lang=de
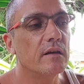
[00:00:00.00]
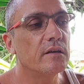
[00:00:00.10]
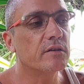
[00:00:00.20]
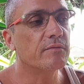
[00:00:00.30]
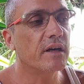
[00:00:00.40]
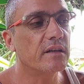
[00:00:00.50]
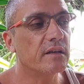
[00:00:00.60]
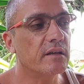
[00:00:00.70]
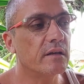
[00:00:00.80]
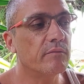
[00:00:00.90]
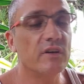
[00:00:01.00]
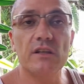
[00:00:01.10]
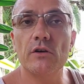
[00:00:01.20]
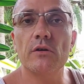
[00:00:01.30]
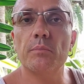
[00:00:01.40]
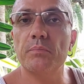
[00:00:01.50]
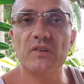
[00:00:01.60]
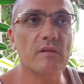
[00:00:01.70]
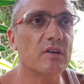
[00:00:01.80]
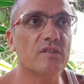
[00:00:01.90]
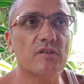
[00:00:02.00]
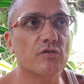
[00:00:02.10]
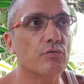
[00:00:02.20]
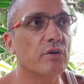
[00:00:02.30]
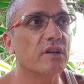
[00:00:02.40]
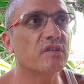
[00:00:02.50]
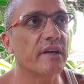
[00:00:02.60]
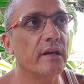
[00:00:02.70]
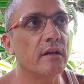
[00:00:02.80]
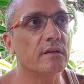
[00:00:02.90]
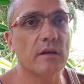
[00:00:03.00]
Ich werde in dem Video ein bisschen was dazu erzählen.